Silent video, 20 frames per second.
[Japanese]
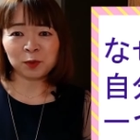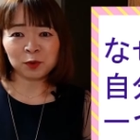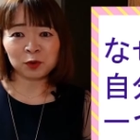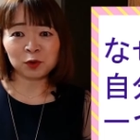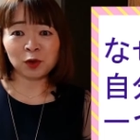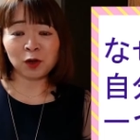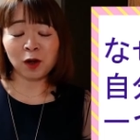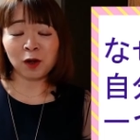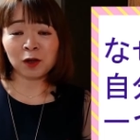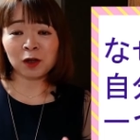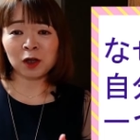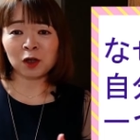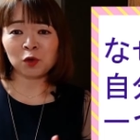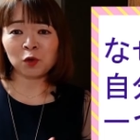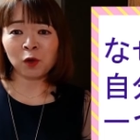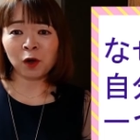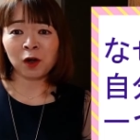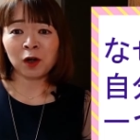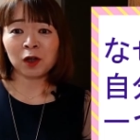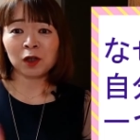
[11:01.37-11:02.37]
分って感
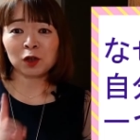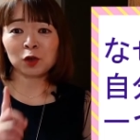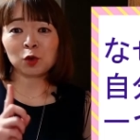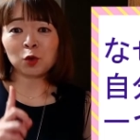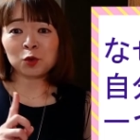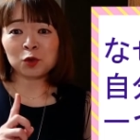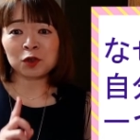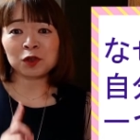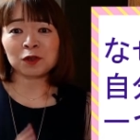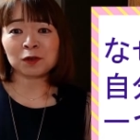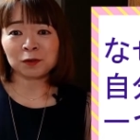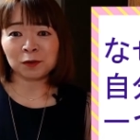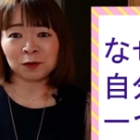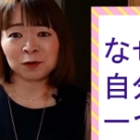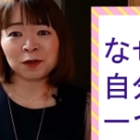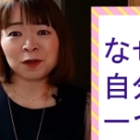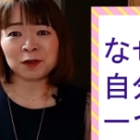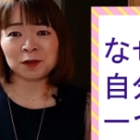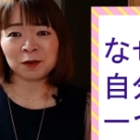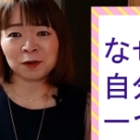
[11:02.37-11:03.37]
覚は一つしかない
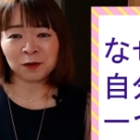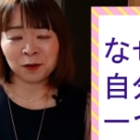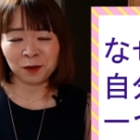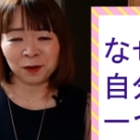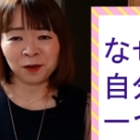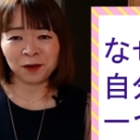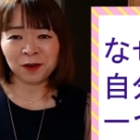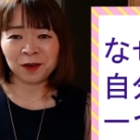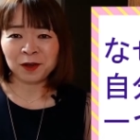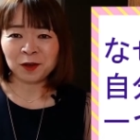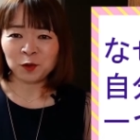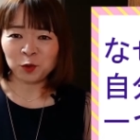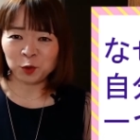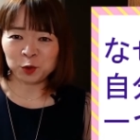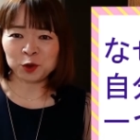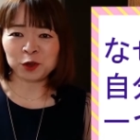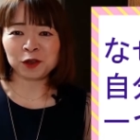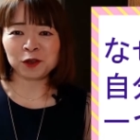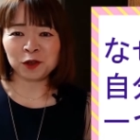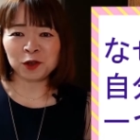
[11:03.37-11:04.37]
んですかね不
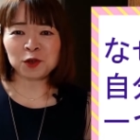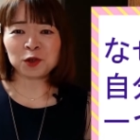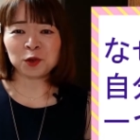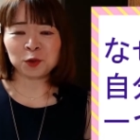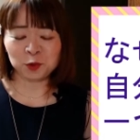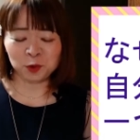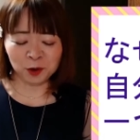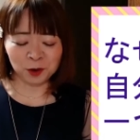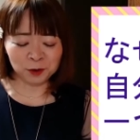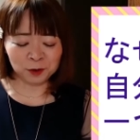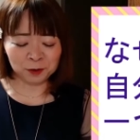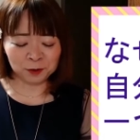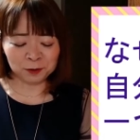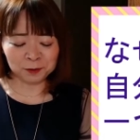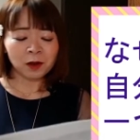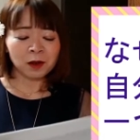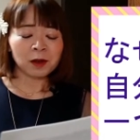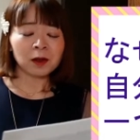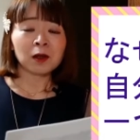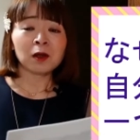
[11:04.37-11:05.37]
思議ですよね。
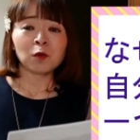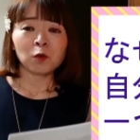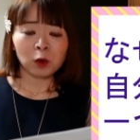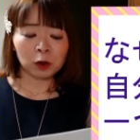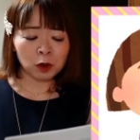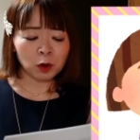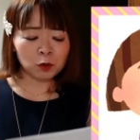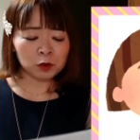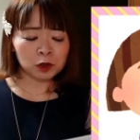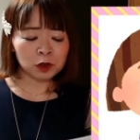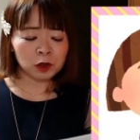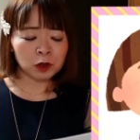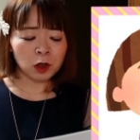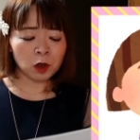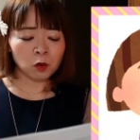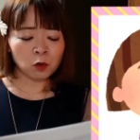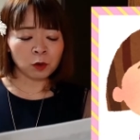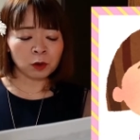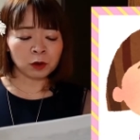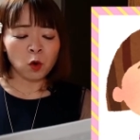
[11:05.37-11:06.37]
私、
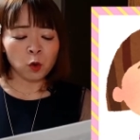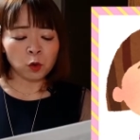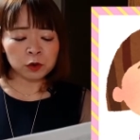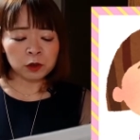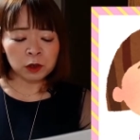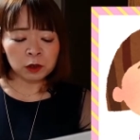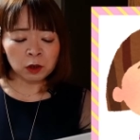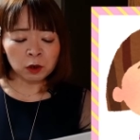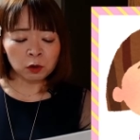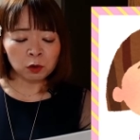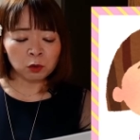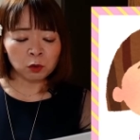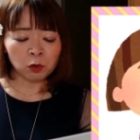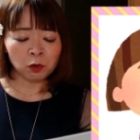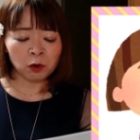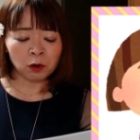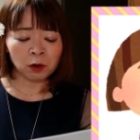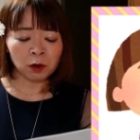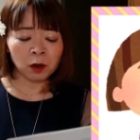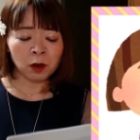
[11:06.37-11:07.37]
近子は幼い
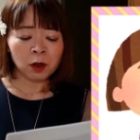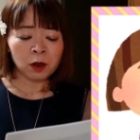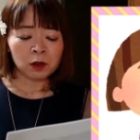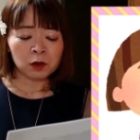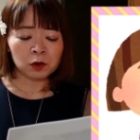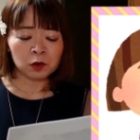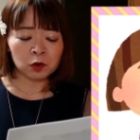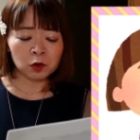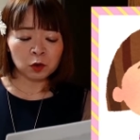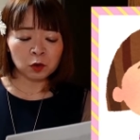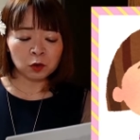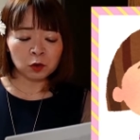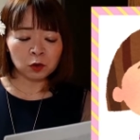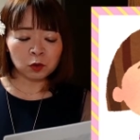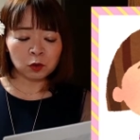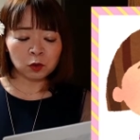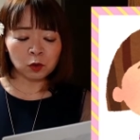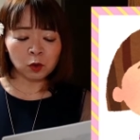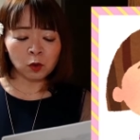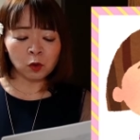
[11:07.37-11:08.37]
頃からずっと
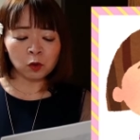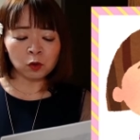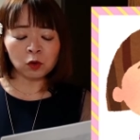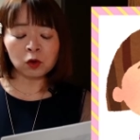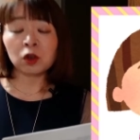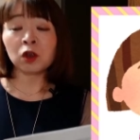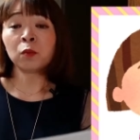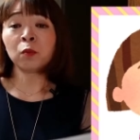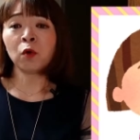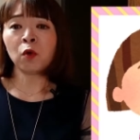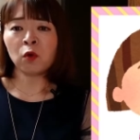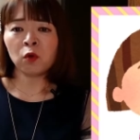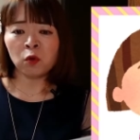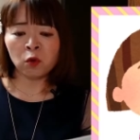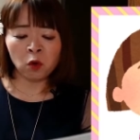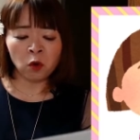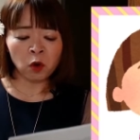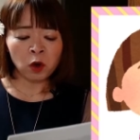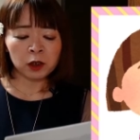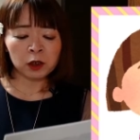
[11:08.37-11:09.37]
とこの疑
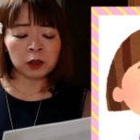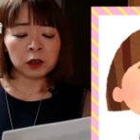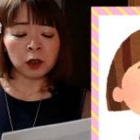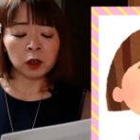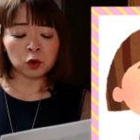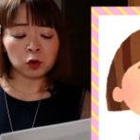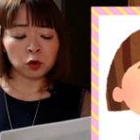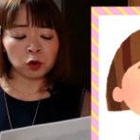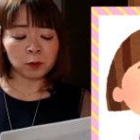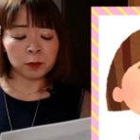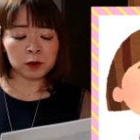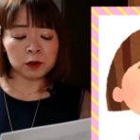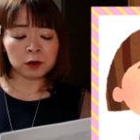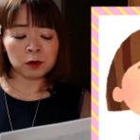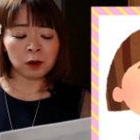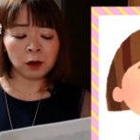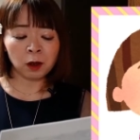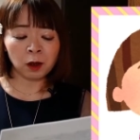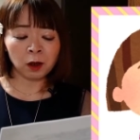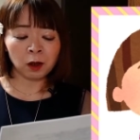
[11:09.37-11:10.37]
問を抱いておりま
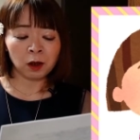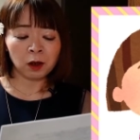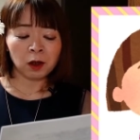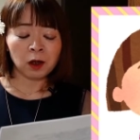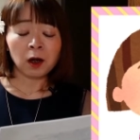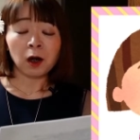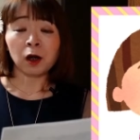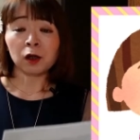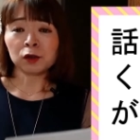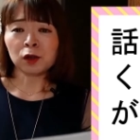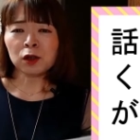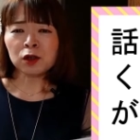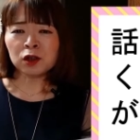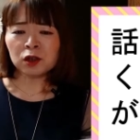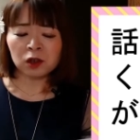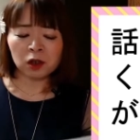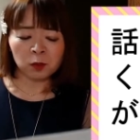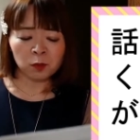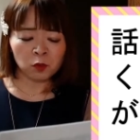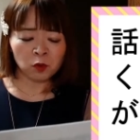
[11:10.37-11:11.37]
すが、話
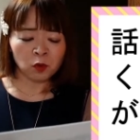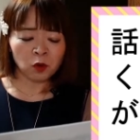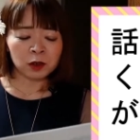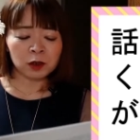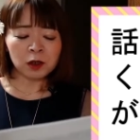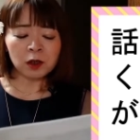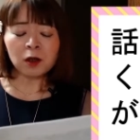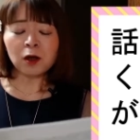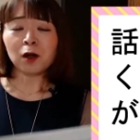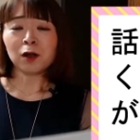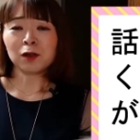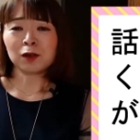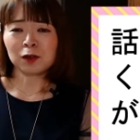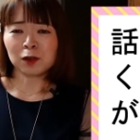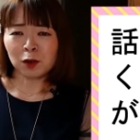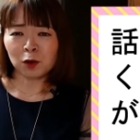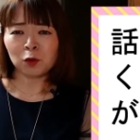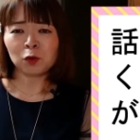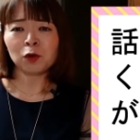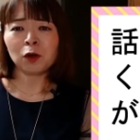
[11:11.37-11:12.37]
しても理解し
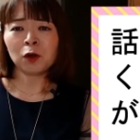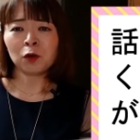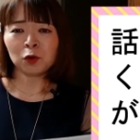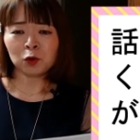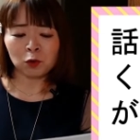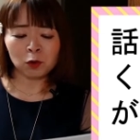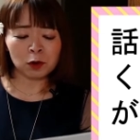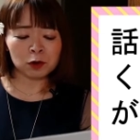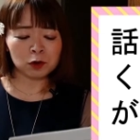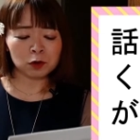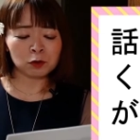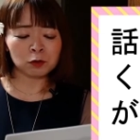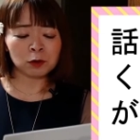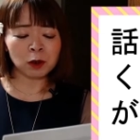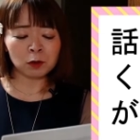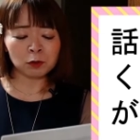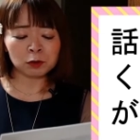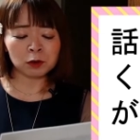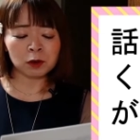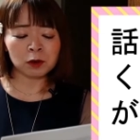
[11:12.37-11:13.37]
てくれる人が少
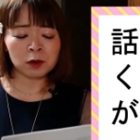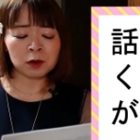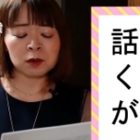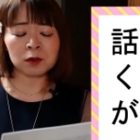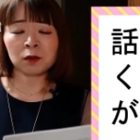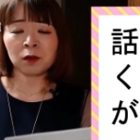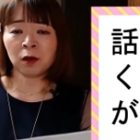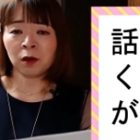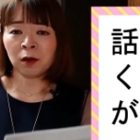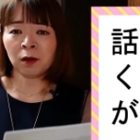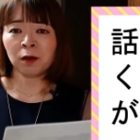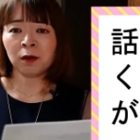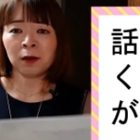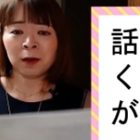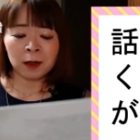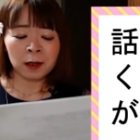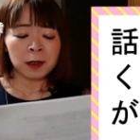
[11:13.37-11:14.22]
なくてですね、